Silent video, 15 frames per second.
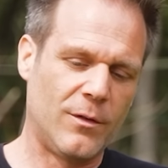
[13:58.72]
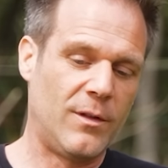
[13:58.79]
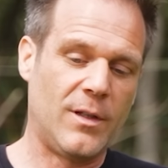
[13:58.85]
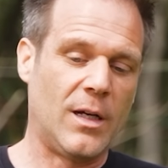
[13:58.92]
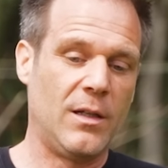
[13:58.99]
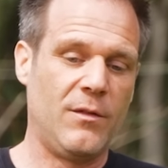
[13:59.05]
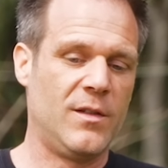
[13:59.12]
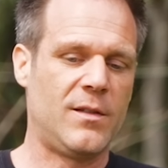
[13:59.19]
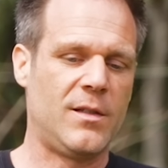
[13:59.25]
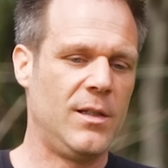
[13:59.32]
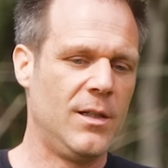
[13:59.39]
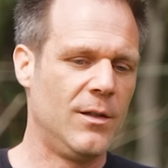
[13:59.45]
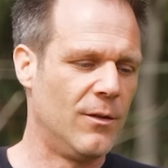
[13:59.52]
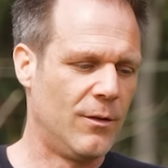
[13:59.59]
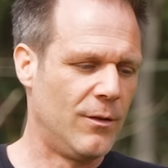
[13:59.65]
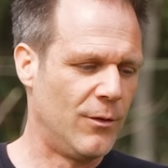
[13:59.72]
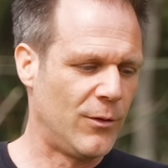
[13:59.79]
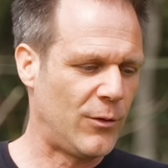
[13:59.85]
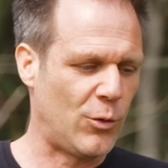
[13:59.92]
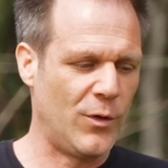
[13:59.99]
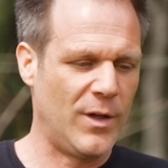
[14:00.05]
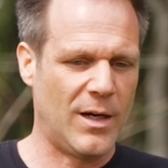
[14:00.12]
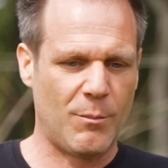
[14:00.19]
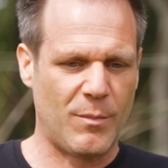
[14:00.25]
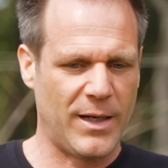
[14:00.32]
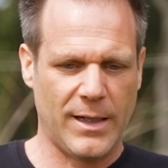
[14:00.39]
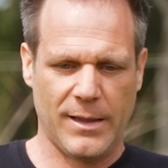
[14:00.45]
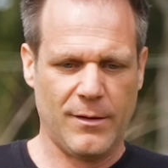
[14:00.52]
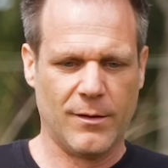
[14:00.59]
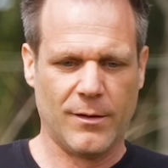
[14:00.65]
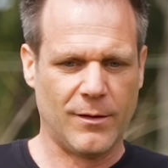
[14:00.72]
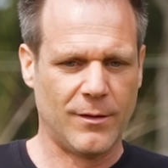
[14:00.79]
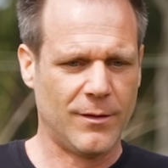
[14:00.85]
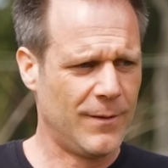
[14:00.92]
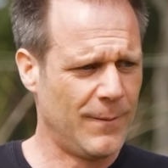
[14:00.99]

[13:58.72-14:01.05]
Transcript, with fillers: Euh, tu arrives ici, on se connaît à peine.